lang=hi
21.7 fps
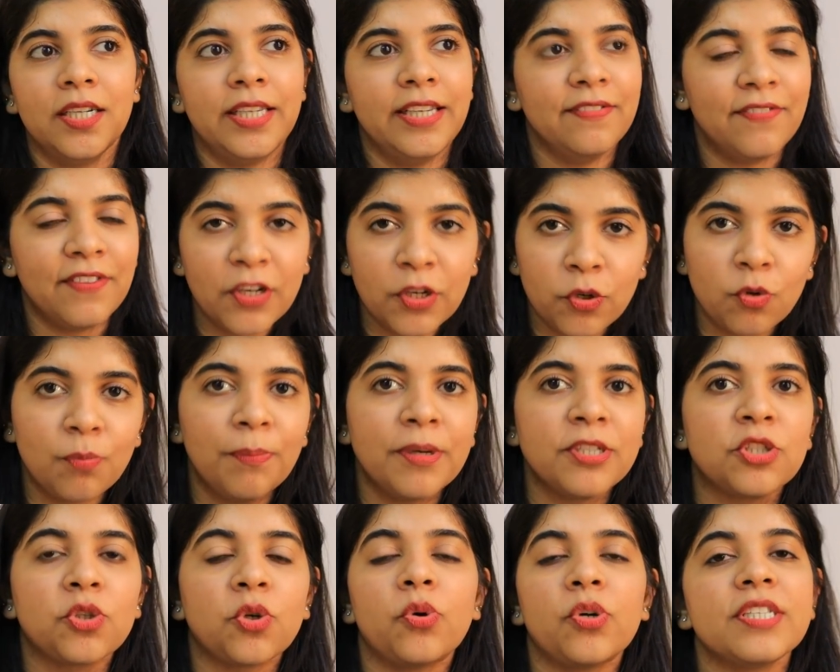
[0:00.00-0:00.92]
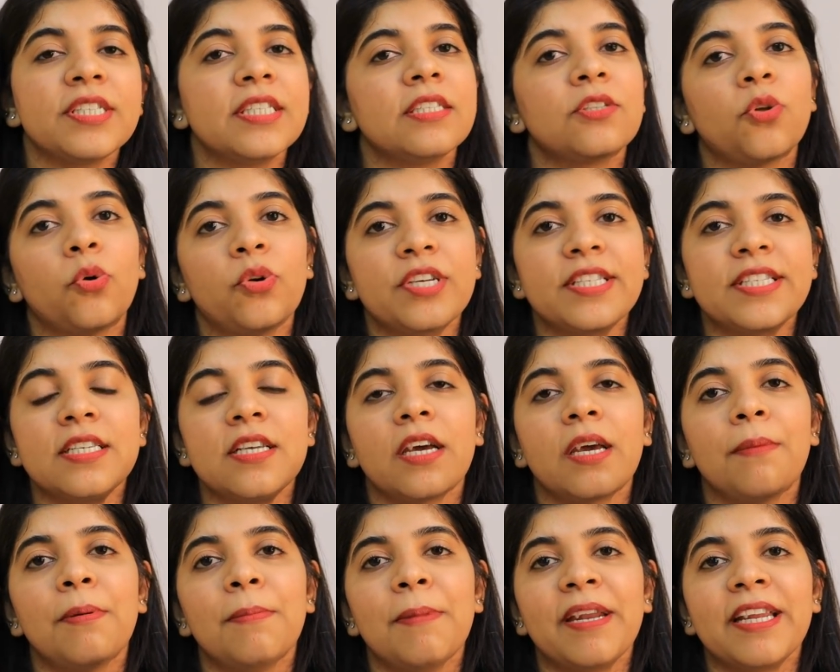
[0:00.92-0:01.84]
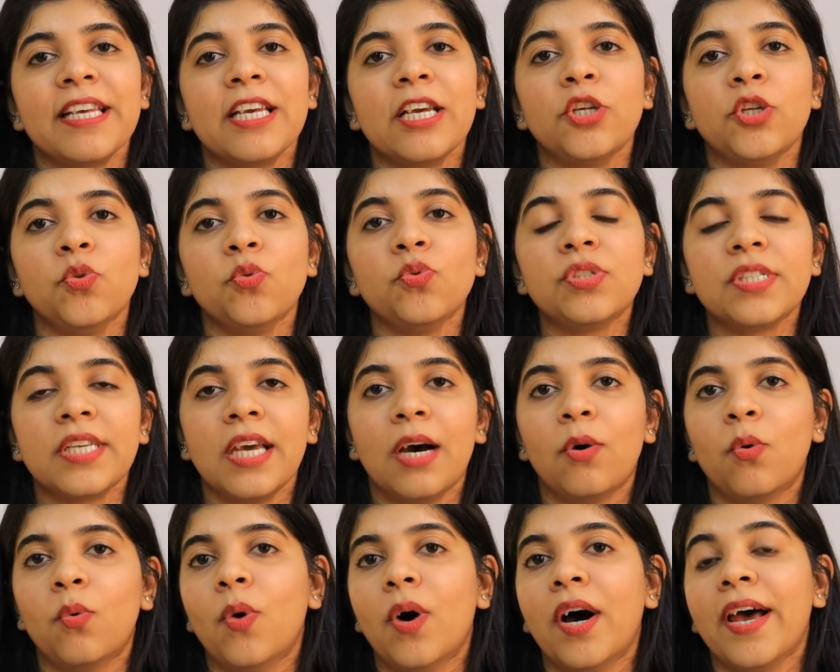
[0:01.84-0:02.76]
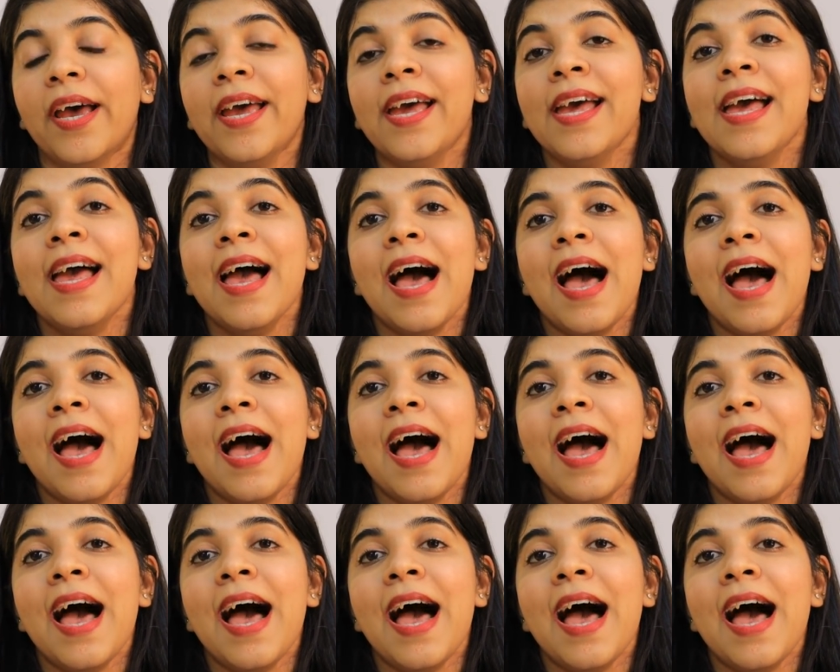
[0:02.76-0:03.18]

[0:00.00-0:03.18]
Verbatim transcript: लिविंग रूम में थोड़ी सी थोड़ी सी जगह पे मैंने ये यूज़ किया हुआ है